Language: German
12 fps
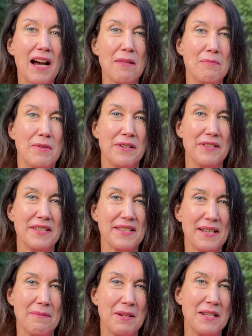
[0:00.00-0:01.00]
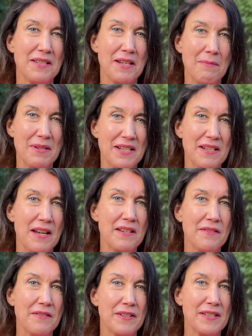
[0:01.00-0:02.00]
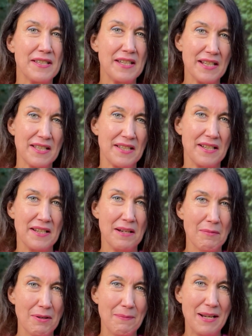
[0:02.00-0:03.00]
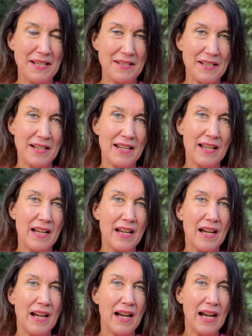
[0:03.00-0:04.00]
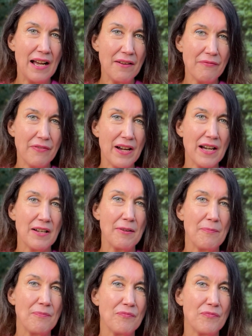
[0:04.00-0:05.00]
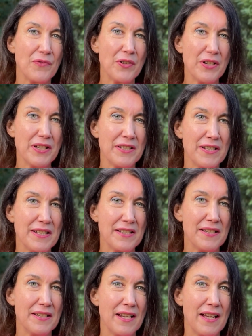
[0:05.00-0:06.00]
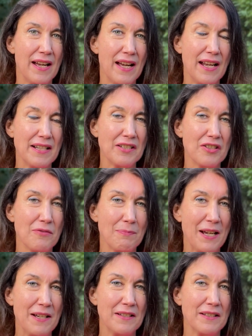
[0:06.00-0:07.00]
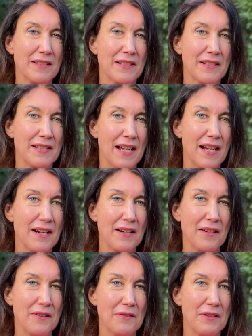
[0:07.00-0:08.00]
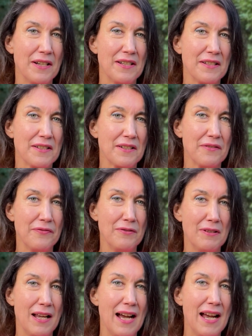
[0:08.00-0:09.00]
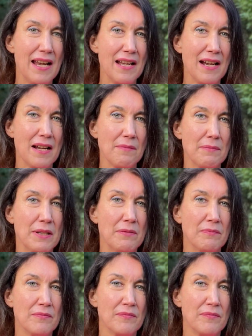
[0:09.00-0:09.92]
haben möchtest, aber dich damit identifizierst in dem Moment. Einfach durch diesen angespannten Gedanken oder dieses Gefühl einatmen,